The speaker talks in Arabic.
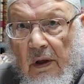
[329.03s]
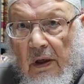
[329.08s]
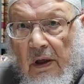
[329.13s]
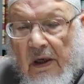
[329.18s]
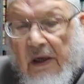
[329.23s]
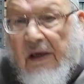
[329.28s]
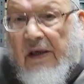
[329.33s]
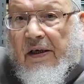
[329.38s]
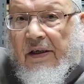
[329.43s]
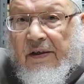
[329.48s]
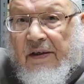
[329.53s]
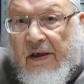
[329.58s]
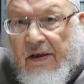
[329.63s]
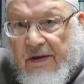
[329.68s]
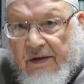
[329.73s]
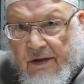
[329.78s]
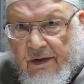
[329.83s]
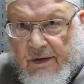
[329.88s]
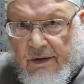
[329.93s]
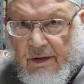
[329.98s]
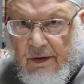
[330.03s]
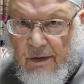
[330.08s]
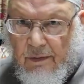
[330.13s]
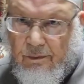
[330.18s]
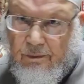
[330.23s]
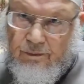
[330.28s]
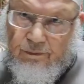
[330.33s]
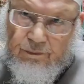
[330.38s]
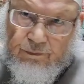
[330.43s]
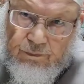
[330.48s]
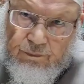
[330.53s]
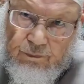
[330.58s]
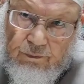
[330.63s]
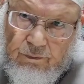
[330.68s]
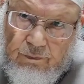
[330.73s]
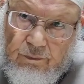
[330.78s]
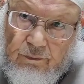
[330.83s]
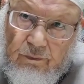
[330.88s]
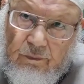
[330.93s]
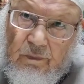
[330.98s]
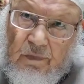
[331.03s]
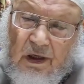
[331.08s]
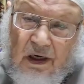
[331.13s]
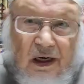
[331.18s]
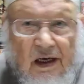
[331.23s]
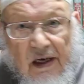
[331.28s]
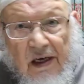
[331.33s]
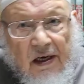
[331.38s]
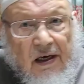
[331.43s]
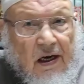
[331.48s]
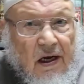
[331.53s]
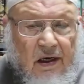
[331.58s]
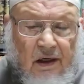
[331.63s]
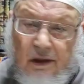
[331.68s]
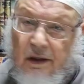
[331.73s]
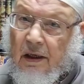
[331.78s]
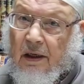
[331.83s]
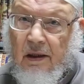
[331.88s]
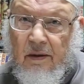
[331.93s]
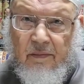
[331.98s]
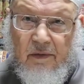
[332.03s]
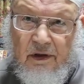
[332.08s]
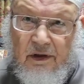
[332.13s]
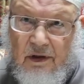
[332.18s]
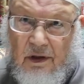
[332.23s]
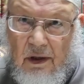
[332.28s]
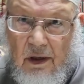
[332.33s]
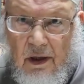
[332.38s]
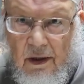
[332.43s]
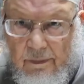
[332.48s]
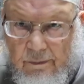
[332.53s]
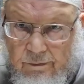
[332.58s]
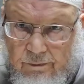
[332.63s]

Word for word: لإعزاز الدين لإعلاء كلمة الله